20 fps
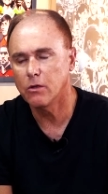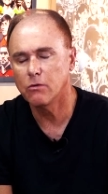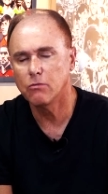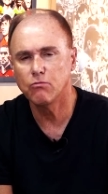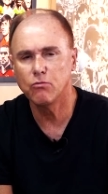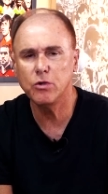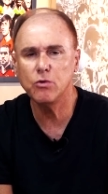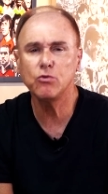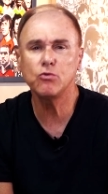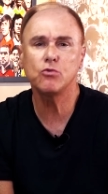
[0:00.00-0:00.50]

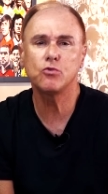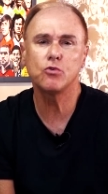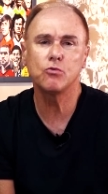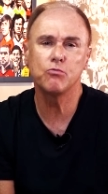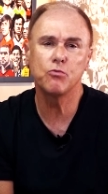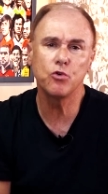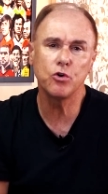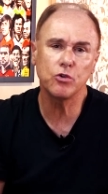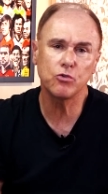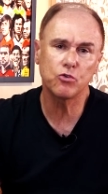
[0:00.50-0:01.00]
Minto
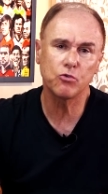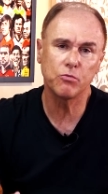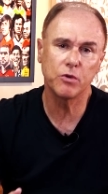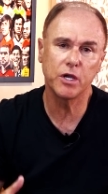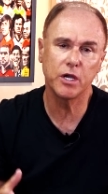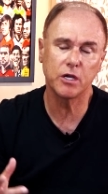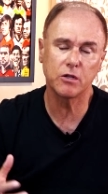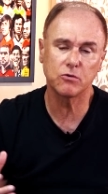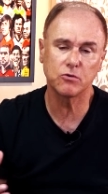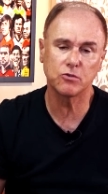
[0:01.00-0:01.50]
muito
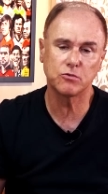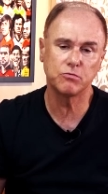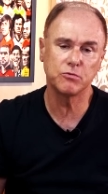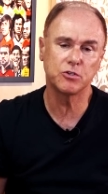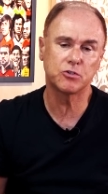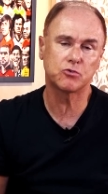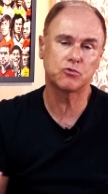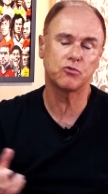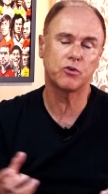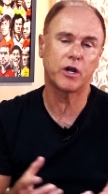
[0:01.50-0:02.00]
menos
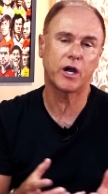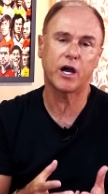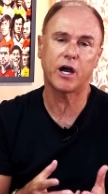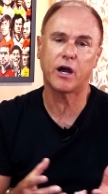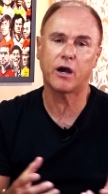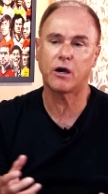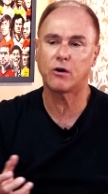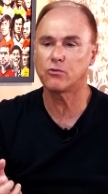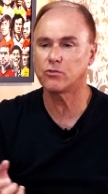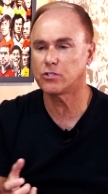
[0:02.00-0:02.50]

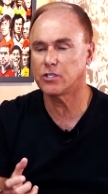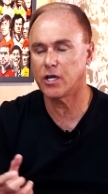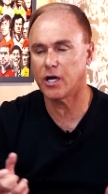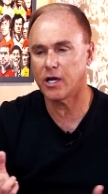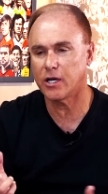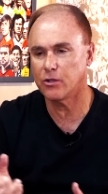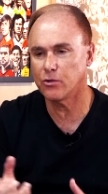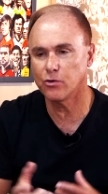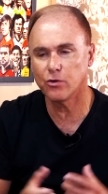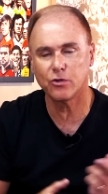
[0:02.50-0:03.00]
misturar os
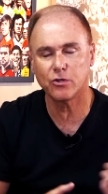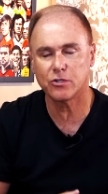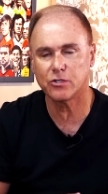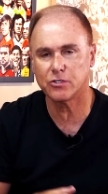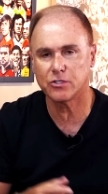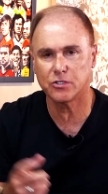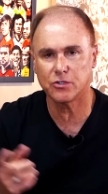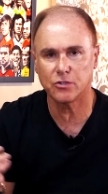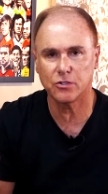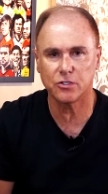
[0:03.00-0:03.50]

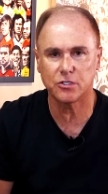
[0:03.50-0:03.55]
narradores,